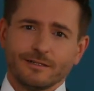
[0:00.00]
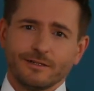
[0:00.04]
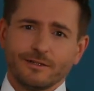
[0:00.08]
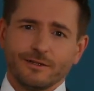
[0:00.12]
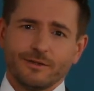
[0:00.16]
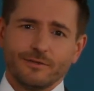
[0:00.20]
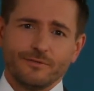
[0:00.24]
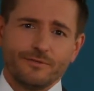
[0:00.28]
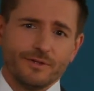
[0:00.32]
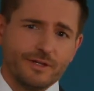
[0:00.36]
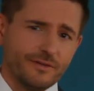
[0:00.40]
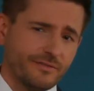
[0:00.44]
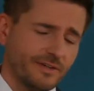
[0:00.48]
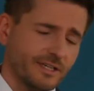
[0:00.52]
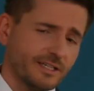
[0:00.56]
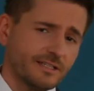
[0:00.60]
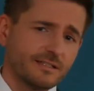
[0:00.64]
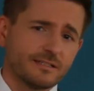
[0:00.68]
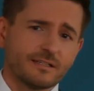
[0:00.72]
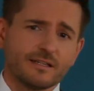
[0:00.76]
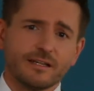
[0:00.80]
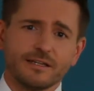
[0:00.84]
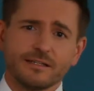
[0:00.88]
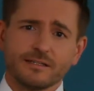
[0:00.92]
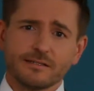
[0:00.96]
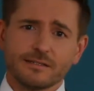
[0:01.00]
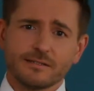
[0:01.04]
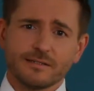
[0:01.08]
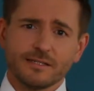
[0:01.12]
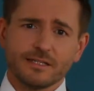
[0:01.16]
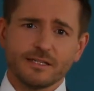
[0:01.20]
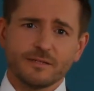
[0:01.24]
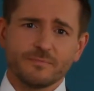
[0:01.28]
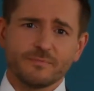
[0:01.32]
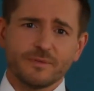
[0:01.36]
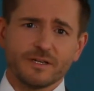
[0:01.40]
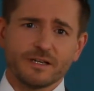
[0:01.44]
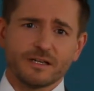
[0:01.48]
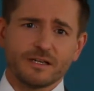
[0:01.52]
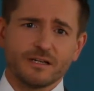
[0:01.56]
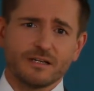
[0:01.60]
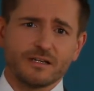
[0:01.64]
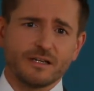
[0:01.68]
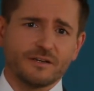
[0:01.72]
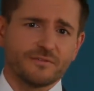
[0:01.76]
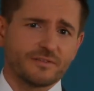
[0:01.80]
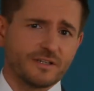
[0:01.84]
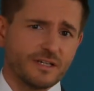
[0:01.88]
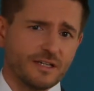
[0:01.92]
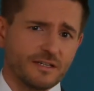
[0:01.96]
Wir werden keinen Cent mehr nach
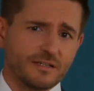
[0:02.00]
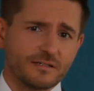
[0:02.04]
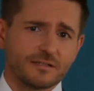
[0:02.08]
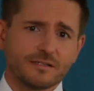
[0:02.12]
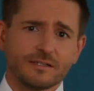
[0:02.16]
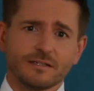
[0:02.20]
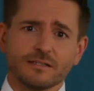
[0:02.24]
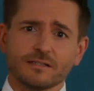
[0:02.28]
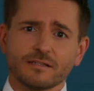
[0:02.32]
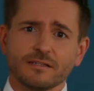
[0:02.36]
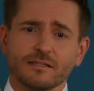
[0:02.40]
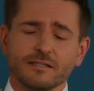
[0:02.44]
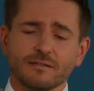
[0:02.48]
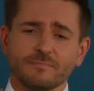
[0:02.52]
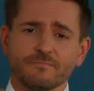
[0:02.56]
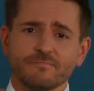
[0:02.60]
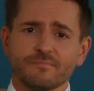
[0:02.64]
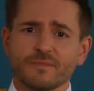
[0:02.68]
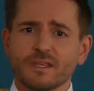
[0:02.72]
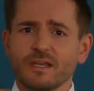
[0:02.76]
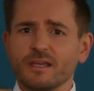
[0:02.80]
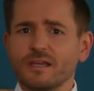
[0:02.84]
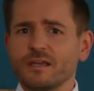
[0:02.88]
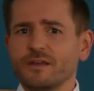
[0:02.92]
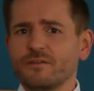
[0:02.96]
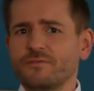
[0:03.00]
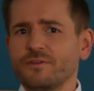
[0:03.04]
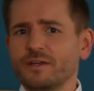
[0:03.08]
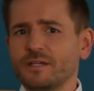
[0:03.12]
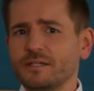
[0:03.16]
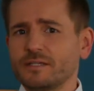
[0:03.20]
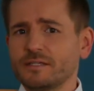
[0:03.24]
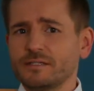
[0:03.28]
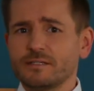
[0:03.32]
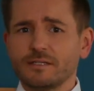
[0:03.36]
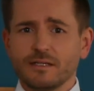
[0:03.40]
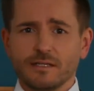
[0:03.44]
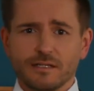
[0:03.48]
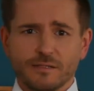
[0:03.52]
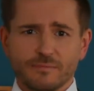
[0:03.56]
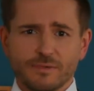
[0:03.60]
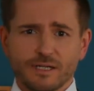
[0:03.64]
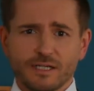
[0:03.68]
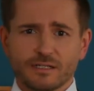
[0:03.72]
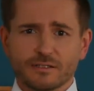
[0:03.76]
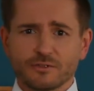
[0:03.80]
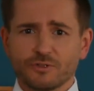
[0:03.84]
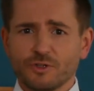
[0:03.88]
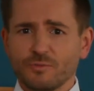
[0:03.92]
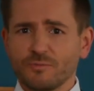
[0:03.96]
Afghanistan geben, wenn die
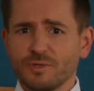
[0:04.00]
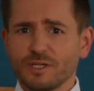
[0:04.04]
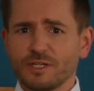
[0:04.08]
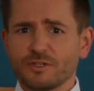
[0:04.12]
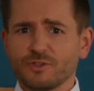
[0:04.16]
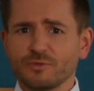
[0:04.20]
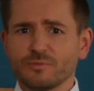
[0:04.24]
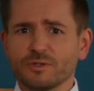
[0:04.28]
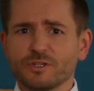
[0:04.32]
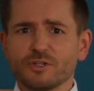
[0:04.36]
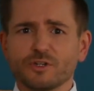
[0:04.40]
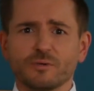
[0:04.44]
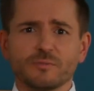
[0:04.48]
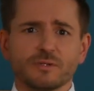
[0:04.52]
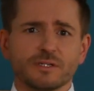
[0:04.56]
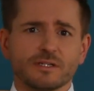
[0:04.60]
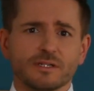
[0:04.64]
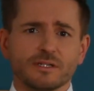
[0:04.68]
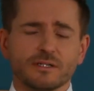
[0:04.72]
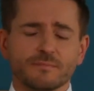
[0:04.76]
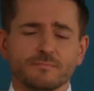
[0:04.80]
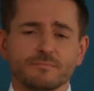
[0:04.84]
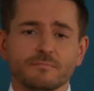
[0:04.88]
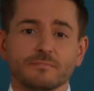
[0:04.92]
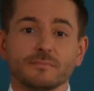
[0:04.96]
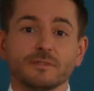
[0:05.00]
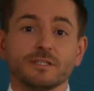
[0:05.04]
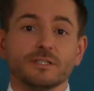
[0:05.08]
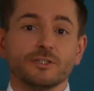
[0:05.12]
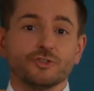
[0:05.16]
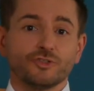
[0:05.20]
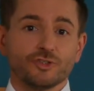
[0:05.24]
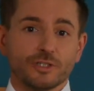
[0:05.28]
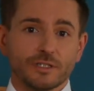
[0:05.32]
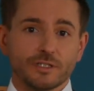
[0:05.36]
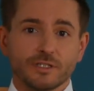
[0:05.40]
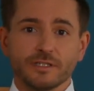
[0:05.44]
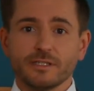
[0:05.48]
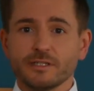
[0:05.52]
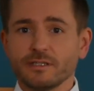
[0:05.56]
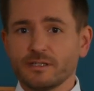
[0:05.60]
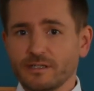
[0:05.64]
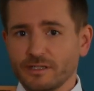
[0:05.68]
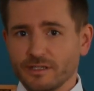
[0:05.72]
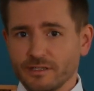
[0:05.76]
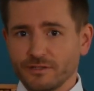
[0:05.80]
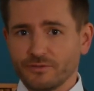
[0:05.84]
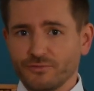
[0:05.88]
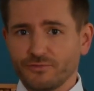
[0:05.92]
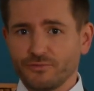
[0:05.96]
Taliban komplett übernommen haben, die Scharia
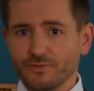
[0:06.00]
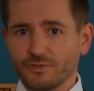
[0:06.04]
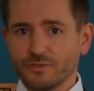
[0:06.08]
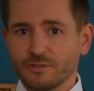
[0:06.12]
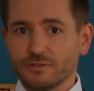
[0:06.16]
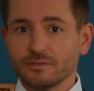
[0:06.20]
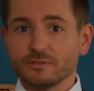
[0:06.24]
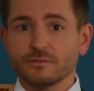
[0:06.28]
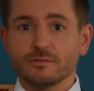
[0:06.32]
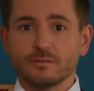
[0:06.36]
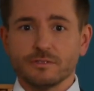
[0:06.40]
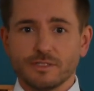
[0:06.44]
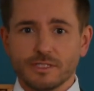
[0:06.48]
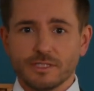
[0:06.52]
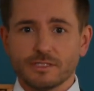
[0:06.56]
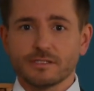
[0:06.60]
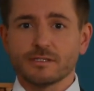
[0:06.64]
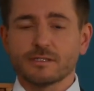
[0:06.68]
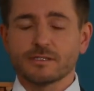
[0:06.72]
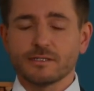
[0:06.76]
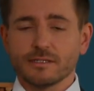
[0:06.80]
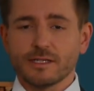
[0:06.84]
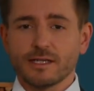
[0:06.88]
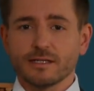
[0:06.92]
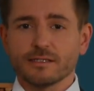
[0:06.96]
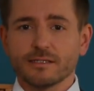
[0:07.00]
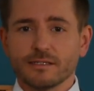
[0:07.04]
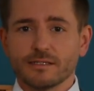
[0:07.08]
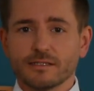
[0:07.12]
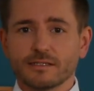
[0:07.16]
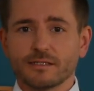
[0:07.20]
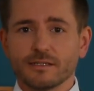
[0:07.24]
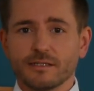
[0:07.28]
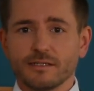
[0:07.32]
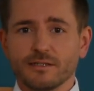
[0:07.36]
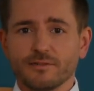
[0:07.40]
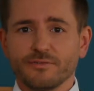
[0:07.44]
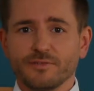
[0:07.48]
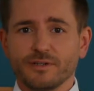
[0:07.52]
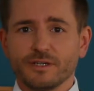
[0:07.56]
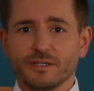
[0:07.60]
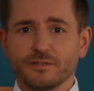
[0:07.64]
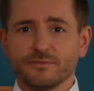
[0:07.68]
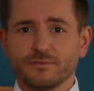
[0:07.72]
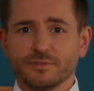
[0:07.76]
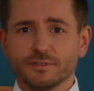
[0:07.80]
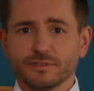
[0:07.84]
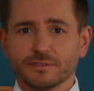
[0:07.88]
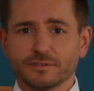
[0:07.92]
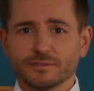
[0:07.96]
einführen und dieses Land ein
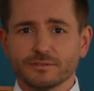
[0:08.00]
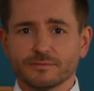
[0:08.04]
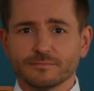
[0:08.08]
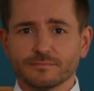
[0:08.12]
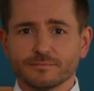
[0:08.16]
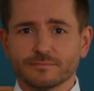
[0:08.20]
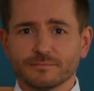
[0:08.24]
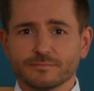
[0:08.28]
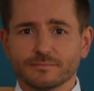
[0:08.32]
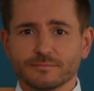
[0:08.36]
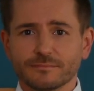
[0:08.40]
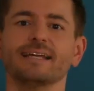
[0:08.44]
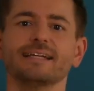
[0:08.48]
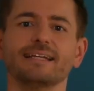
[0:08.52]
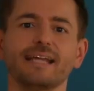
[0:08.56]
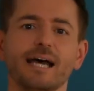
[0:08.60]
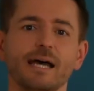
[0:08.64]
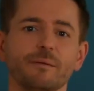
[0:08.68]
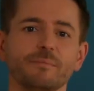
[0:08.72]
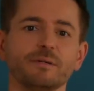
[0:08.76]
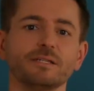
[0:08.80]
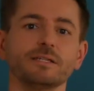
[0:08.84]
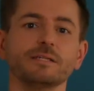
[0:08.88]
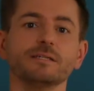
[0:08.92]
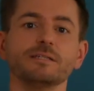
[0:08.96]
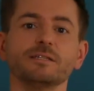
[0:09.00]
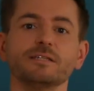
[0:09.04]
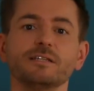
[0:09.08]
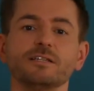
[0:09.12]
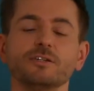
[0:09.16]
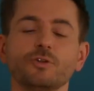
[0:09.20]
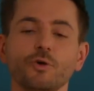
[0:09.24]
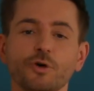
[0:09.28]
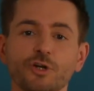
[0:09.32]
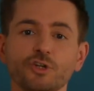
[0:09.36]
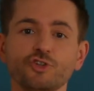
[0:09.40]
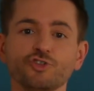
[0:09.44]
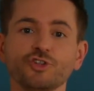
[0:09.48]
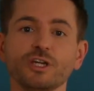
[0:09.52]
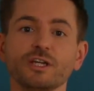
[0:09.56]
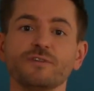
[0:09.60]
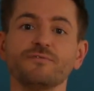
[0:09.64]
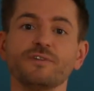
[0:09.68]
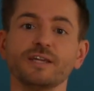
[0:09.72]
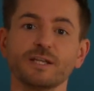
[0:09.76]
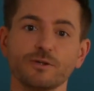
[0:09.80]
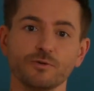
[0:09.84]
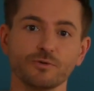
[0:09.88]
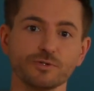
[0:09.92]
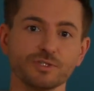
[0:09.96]
Kalifat wird. Damit ist die deutsche
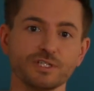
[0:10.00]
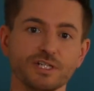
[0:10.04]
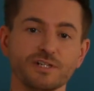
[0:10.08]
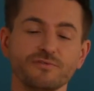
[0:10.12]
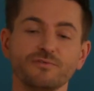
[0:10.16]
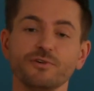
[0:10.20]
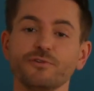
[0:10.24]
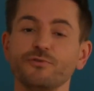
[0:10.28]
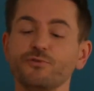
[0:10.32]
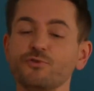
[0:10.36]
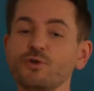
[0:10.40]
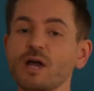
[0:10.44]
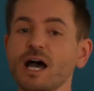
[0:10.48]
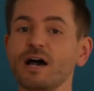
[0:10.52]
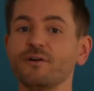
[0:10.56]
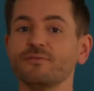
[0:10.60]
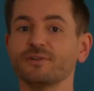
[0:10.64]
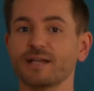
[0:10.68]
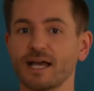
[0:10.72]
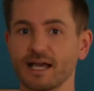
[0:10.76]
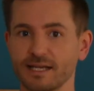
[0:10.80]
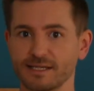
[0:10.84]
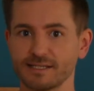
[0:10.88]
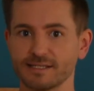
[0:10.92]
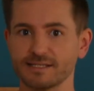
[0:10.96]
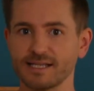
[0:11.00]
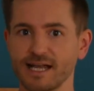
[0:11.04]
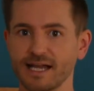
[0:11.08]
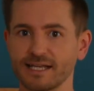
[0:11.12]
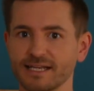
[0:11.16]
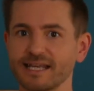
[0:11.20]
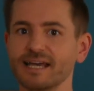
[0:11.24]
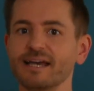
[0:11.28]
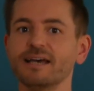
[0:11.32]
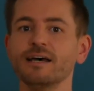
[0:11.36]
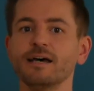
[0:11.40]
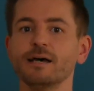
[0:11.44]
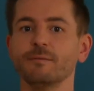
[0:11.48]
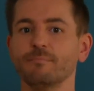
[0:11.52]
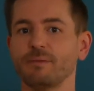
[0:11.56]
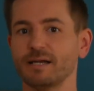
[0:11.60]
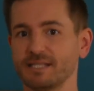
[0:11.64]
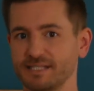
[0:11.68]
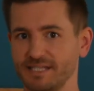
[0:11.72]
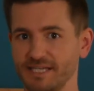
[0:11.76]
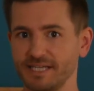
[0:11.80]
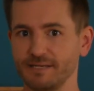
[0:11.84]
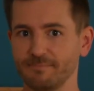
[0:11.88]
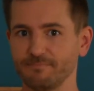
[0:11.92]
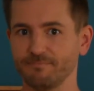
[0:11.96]
Entwicklungshilfe für Afghanistan
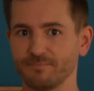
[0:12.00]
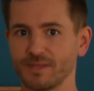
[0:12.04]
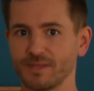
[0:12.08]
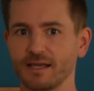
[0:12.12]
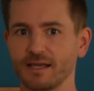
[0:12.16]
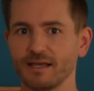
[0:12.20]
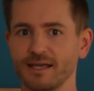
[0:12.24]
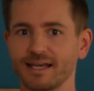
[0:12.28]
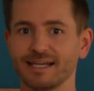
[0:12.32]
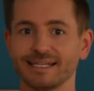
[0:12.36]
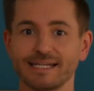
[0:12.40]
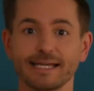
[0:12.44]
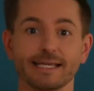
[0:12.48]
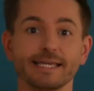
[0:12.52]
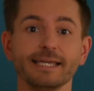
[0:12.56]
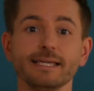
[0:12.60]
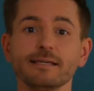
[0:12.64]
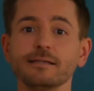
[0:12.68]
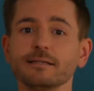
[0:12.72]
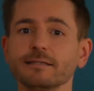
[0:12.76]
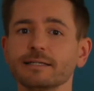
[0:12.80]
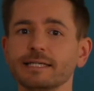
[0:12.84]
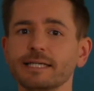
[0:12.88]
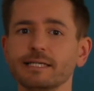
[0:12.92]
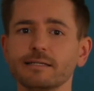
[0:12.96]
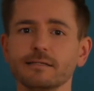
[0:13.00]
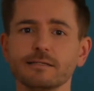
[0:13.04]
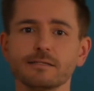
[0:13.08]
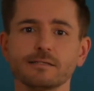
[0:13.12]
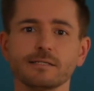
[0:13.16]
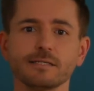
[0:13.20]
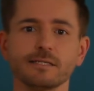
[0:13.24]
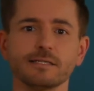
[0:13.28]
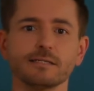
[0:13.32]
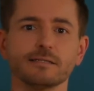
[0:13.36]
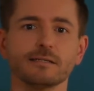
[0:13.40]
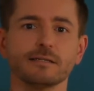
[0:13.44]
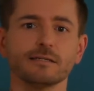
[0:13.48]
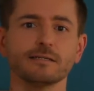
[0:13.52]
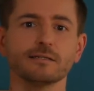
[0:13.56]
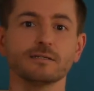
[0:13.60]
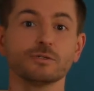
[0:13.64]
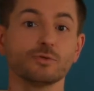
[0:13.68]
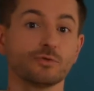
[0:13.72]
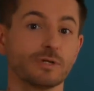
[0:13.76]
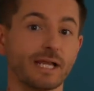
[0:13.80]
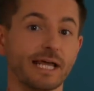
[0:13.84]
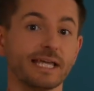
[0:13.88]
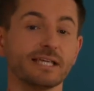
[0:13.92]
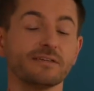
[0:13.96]
passé. Dagegen regte sich äh,
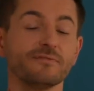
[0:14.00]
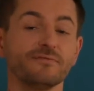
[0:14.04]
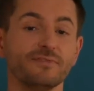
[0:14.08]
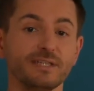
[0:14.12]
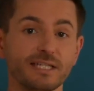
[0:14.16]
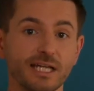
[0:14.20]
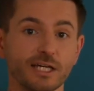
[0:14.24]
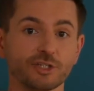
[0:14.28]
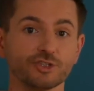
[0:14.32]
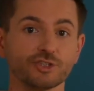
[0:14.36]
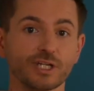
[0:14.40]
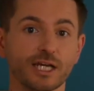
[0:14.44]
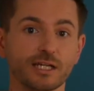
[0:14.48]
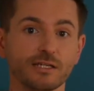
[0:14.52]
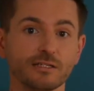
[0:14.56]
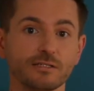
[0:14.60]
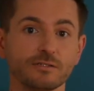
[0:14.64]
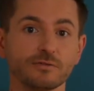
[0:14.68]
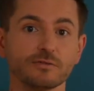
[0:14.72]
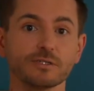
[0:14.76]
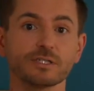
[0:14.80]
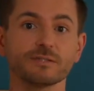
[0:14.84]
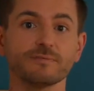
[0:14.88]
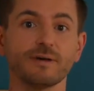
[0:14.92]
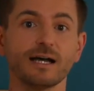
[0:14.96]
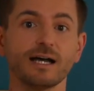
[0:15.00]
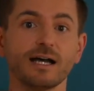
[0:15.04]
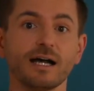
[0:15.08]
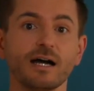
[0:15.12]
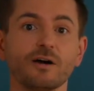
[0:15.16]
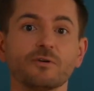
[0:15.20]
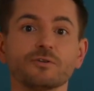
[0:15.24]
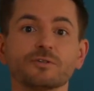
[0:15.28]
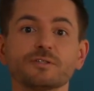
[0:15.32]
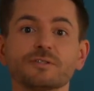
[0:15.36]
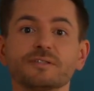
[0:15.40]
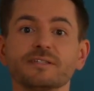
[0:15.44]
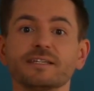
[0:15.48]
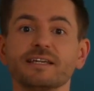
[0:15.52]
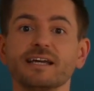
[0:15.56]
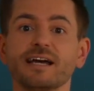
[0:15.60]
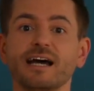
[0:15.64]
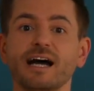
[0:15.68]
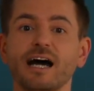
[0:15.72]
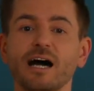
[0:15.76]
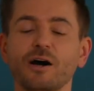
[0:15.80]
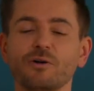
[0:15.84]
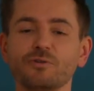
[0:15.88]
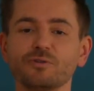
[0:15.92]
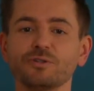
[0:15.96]
sogleich Widerstand, und zwar aus
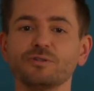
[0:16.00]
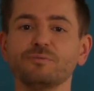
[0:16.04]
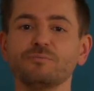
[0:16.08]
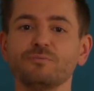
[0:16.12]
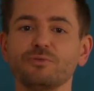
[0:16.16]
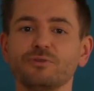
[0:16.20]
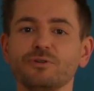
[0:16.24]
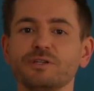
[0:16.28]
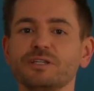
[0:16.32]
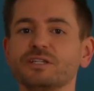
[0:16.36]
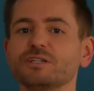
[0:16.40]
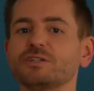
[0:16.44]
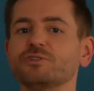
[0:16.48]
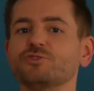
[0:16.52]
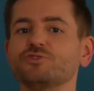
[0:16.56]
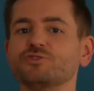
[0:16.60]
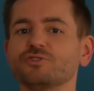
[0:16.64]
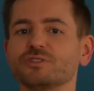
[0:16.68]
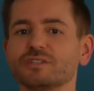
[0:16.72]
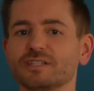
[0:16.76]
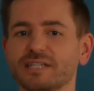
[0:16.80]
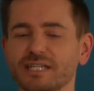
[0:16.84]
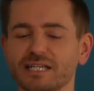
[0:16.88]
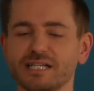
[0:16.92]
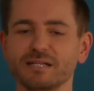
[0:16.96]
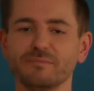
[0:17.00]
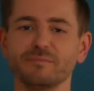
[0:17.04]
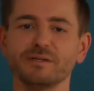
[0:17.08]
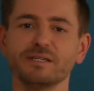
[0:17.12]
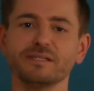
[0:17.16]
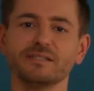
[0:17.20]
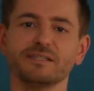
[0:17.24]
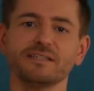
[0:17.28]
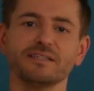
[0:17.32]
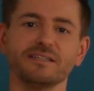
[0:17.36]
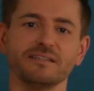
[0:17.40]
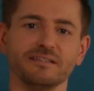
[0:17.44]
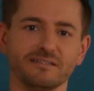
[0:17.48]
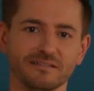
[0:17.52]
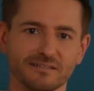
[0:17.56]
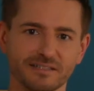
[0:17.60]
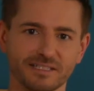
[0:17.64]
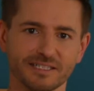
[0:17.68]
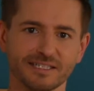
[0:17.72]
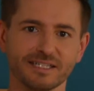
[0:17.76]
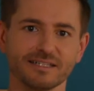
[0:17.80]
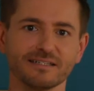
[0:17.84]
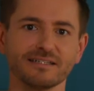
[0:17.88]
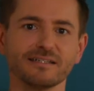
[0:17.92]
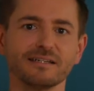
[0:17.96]
der außenpolitisch regelmäßig
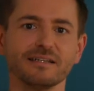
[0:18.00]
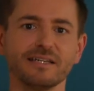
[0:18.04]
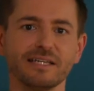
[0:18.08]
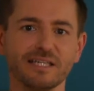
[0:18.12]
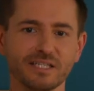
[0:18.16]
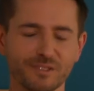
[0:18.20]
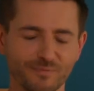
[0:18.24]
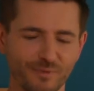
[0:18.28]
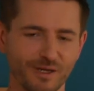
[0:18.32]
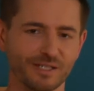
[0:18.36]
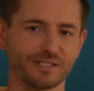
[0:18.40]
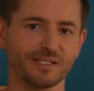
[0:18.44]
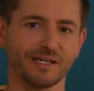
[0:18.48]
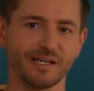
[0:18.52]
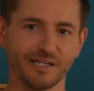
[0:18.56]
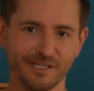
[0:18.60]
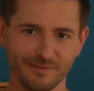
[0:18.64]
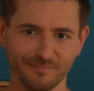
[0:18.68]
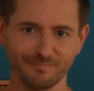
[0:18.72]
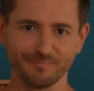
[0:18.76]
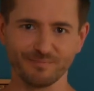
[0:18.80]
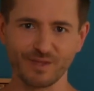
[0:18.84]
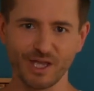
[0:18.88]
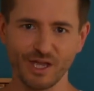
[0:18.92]
irrlichternden Linkspartei.